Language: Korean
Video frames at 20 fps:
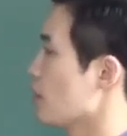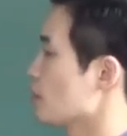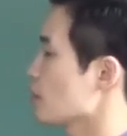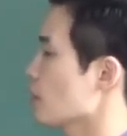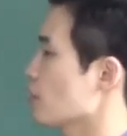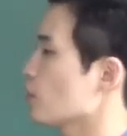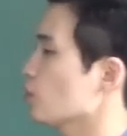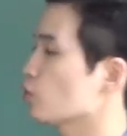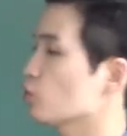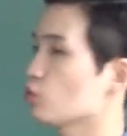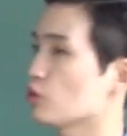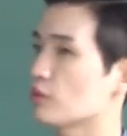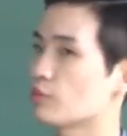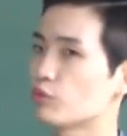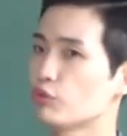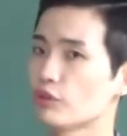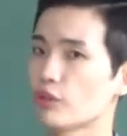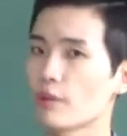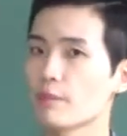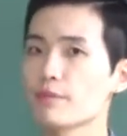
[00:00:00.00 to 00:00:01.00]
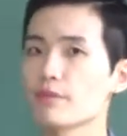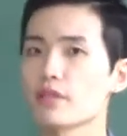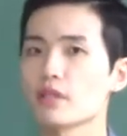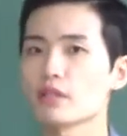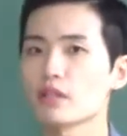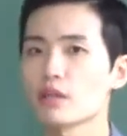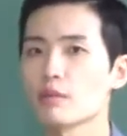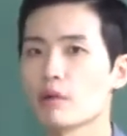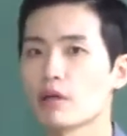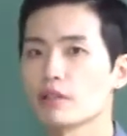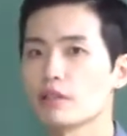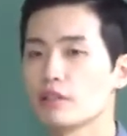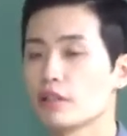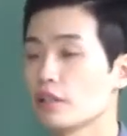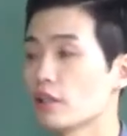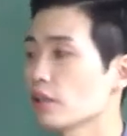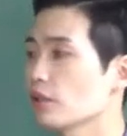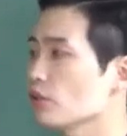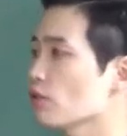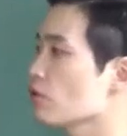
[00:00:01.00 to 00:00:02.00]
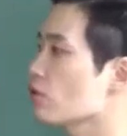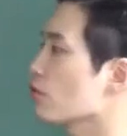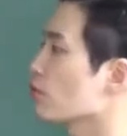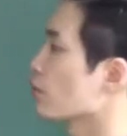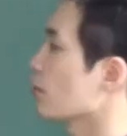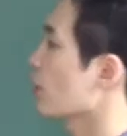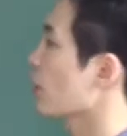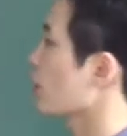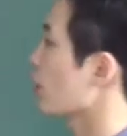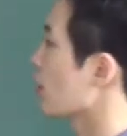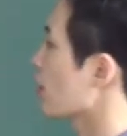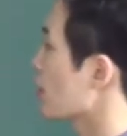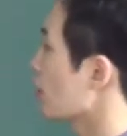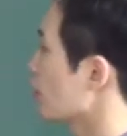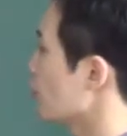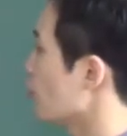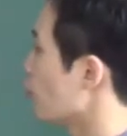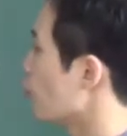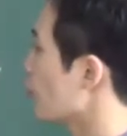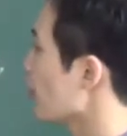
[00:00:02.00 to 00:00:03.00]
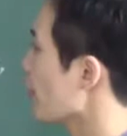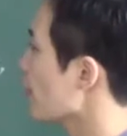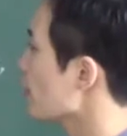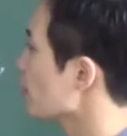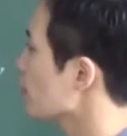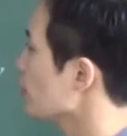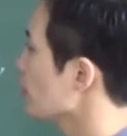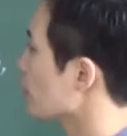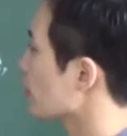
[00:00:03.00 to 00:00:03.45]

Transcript: 자 이것도 우리 문답지 할 때 많이 얘기했던 건데 영향을